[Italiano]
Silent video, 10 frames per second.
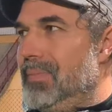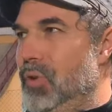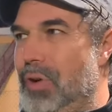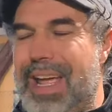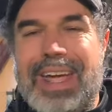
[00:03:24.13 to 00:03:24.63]

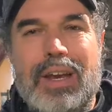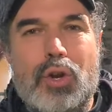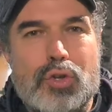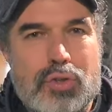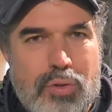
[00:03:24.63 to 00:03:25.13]
non è il
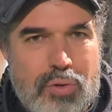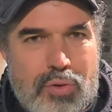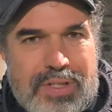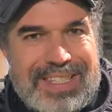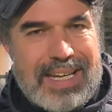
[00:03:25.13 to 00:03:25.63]

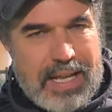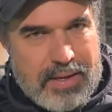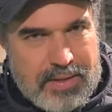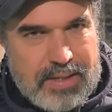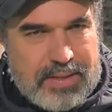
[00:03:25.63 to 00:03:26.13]
nostro
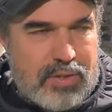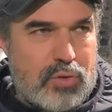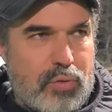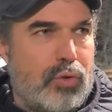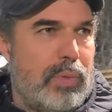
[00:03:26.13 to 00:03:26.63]
stile, nel
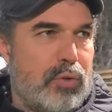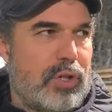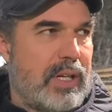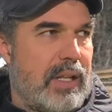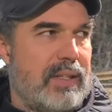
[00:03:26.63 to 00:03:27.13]
senso noi dobbiamo
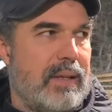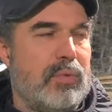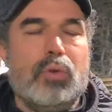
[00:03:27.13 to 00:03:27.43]
cercare di